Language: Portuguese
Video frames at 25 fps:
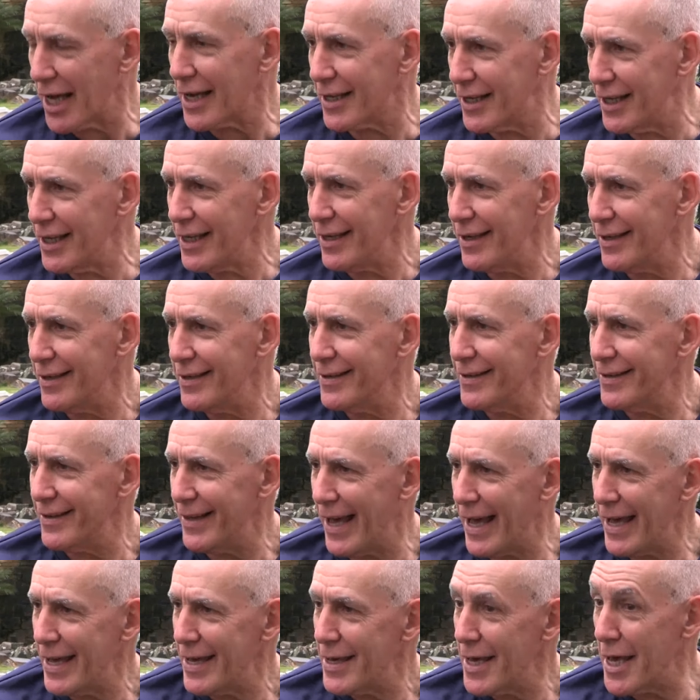aqui,
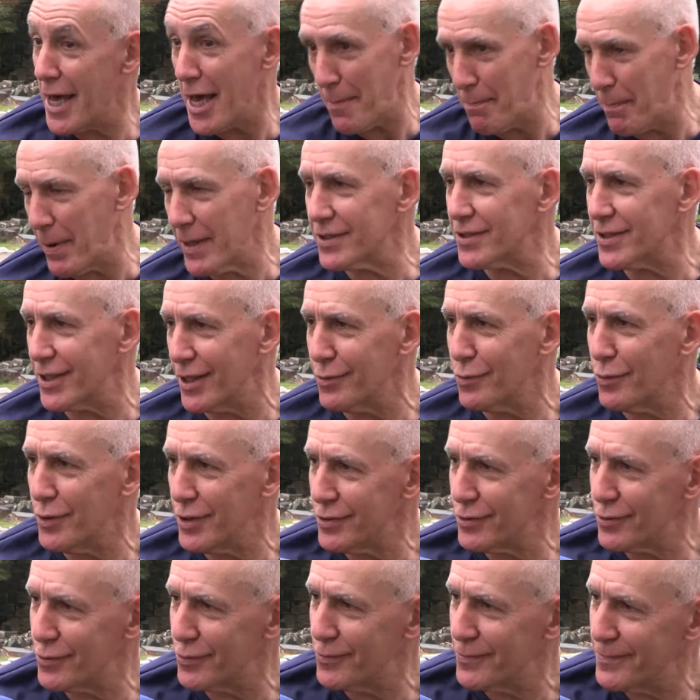né? E repassando
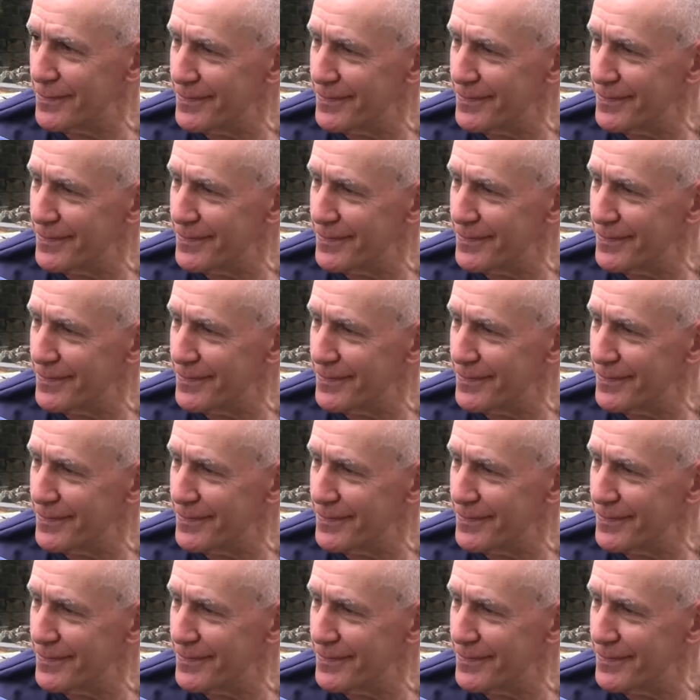isso.